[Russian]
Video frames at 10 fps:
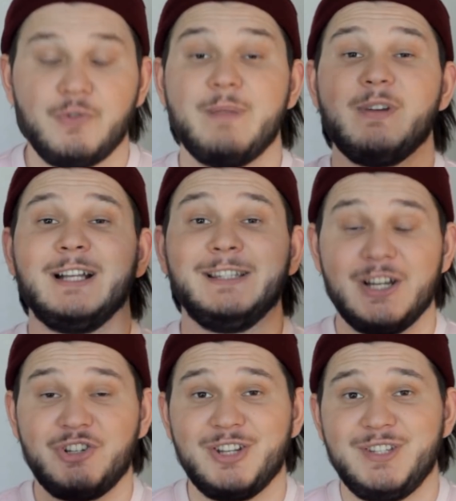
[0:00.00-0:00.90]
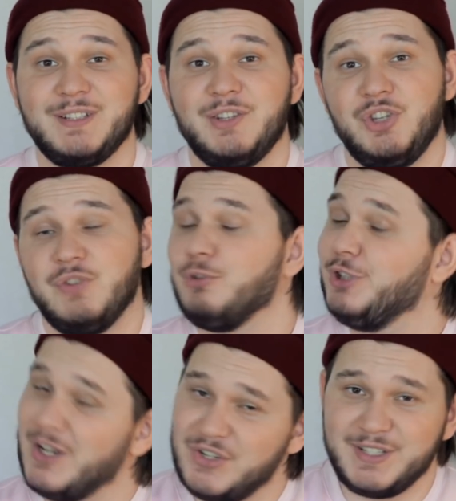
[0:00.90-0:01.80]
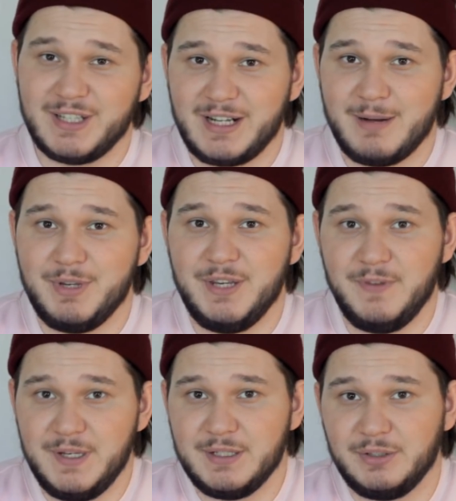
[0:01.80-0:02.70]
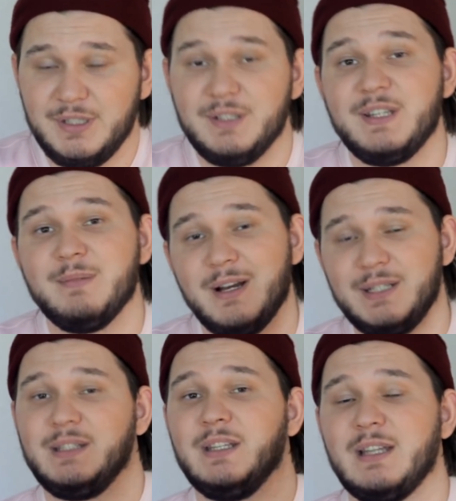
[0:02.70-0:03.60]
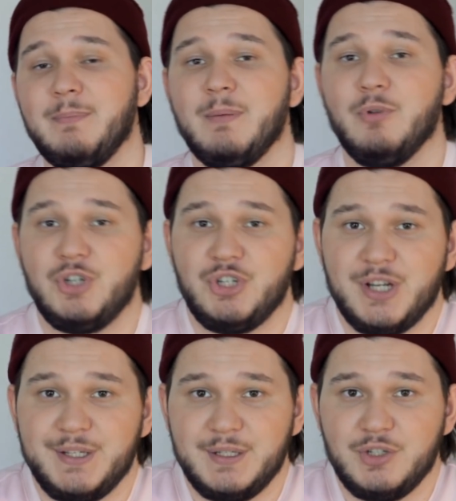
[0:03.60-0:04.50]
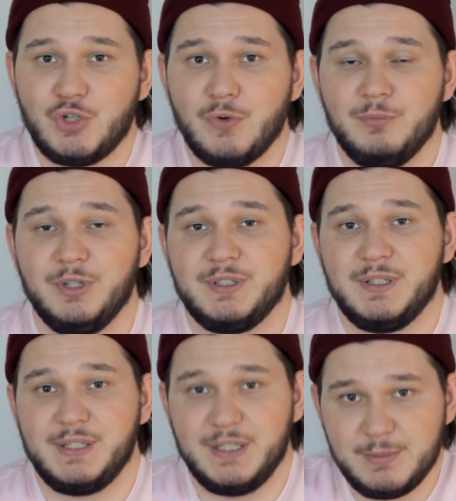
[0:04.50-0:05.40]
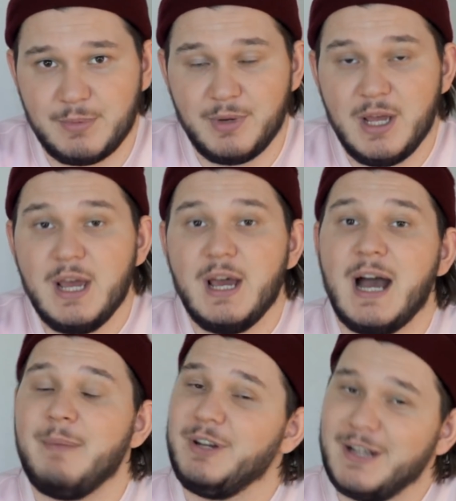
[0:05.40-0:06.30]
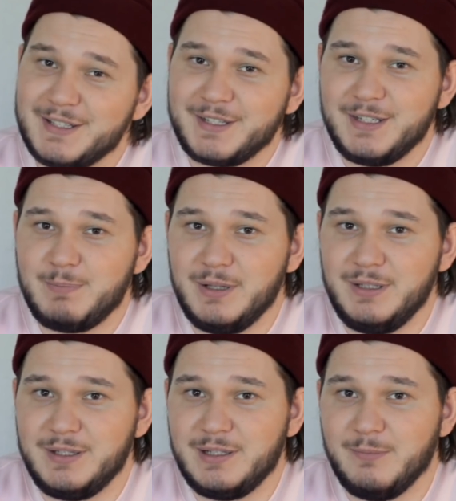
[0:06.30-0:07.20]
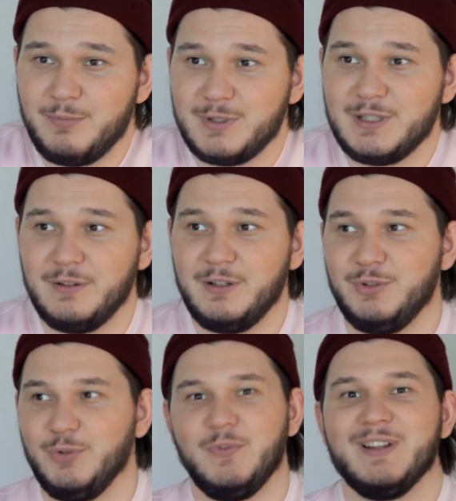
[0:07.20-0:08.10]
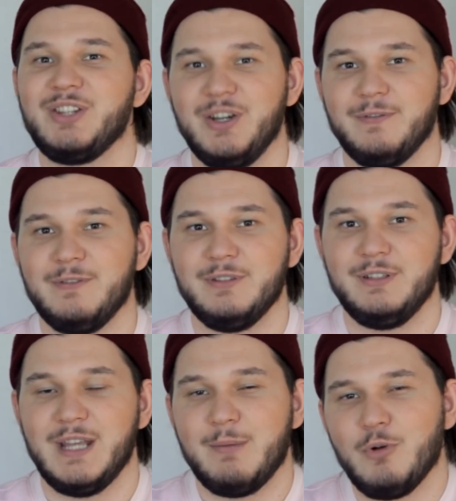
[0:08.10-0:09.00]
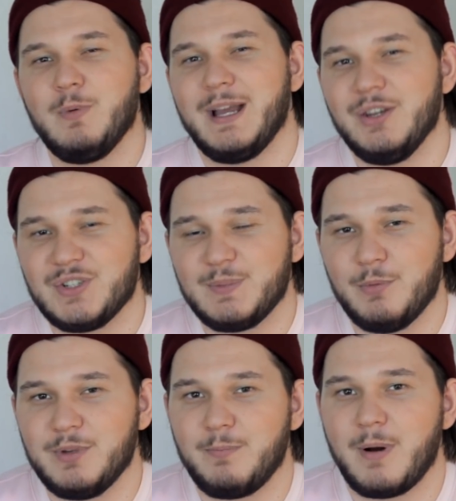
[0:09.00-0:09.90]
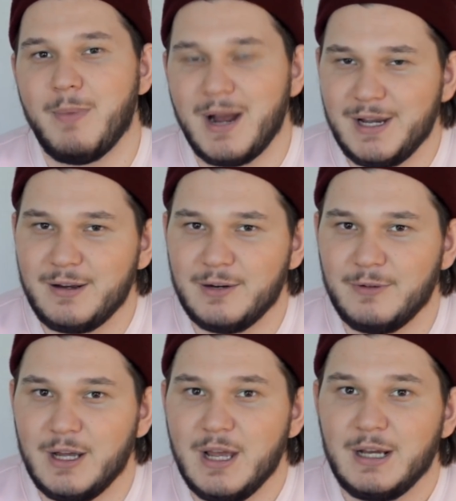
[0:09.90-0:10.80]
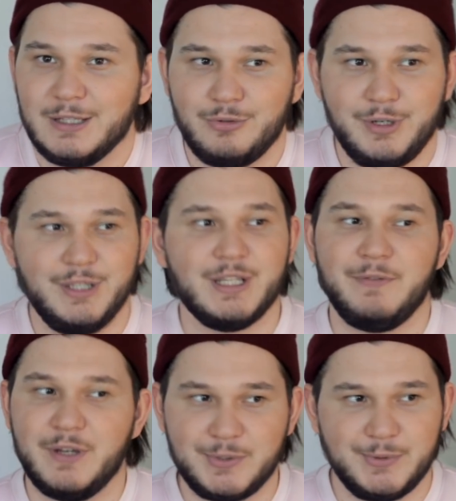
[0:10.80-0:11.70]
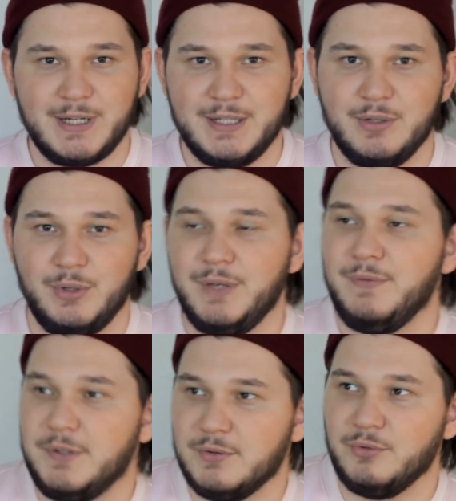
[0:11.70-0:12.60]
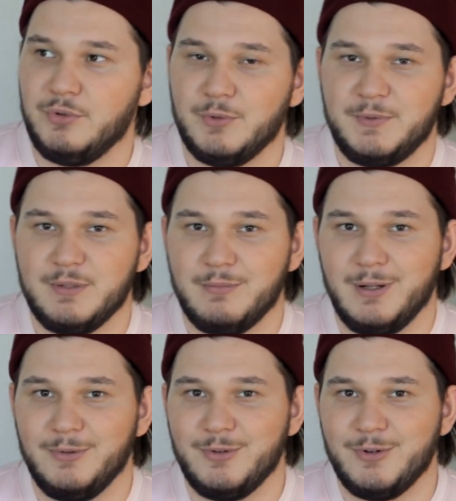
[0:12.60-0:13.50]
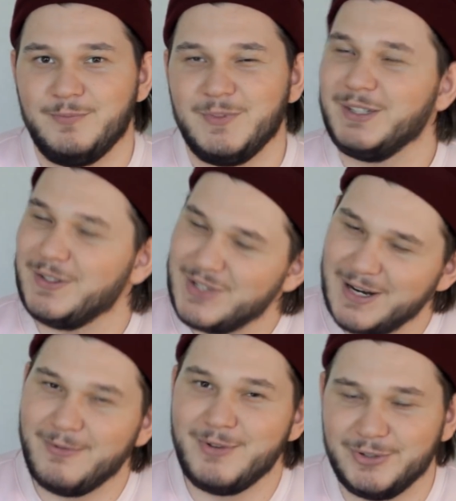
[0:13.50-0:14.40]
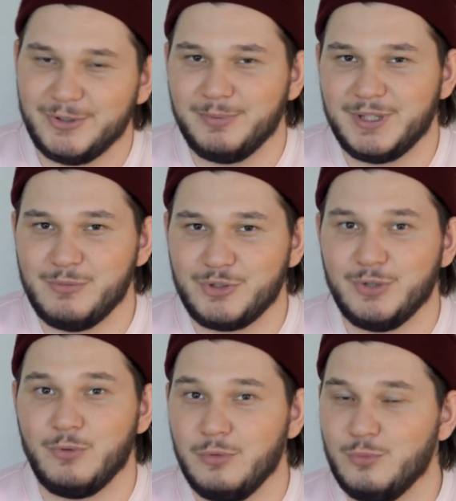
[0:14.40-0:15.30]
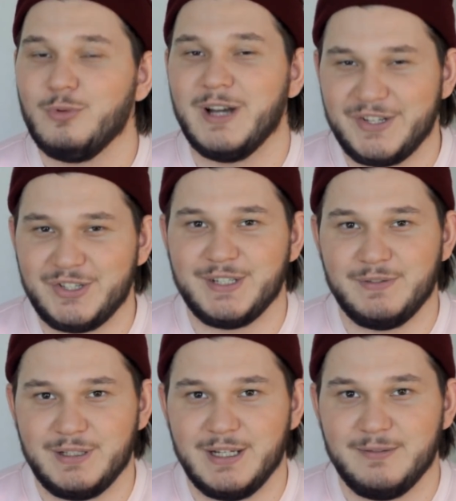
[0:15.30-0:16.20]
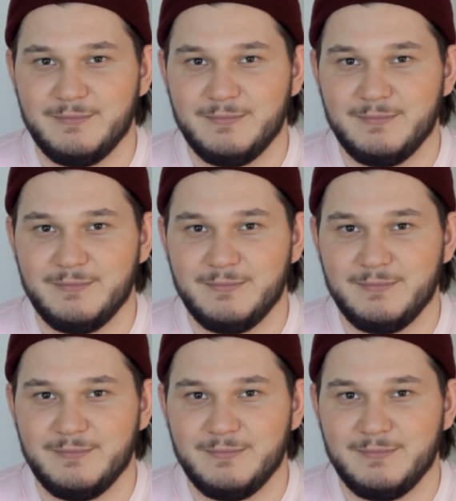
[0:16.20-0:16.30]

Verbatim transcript: В то время как наши артисты ничего дальше Инстаграма не видят и занимаются это там по большей части дешевым нарциссизмом, американские исполнители просто идут в отрыв. Я могу, конечно, вспомнить про Маликова, который и на версту сходил, и видео на YouTube снимал, но это все равно не то, потому что он угасшая звезда.